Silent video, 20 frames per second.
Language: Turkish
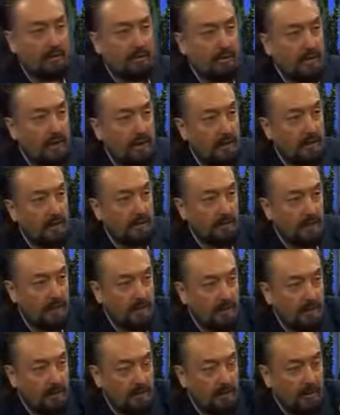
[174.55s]
Ya
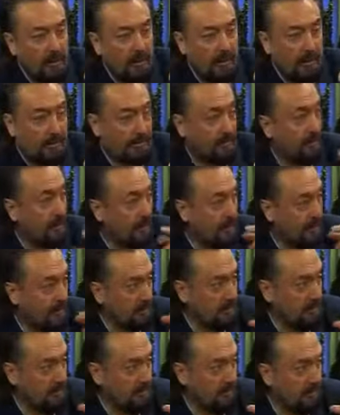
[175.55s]
cehennemle ilgili bir ayet ki
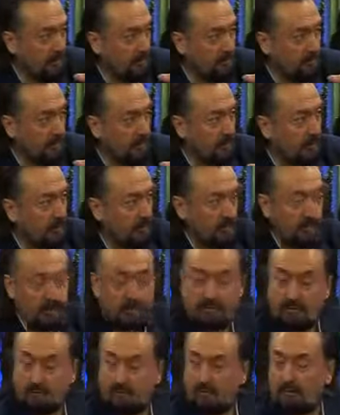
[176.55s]
ahiret hatırlatmak.
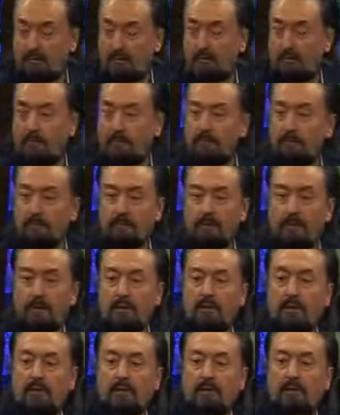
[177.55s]
Değil mi?
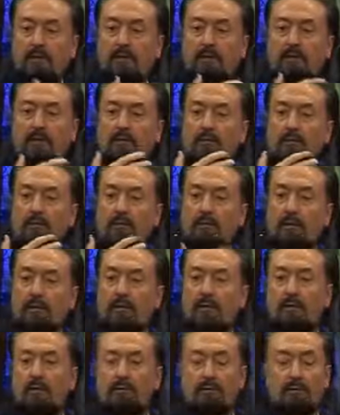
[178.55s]
İnşallah. Ee,
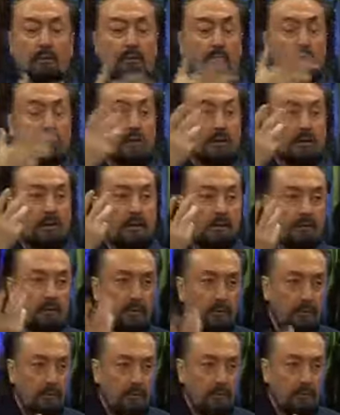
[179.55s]
veyahut bir Kur'an'dan
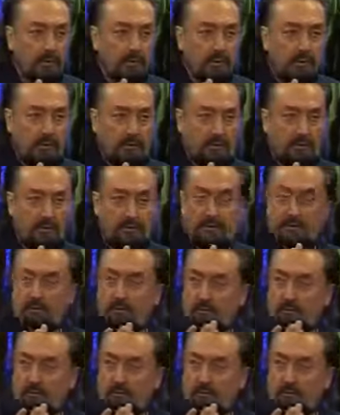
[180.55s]
bir mucize.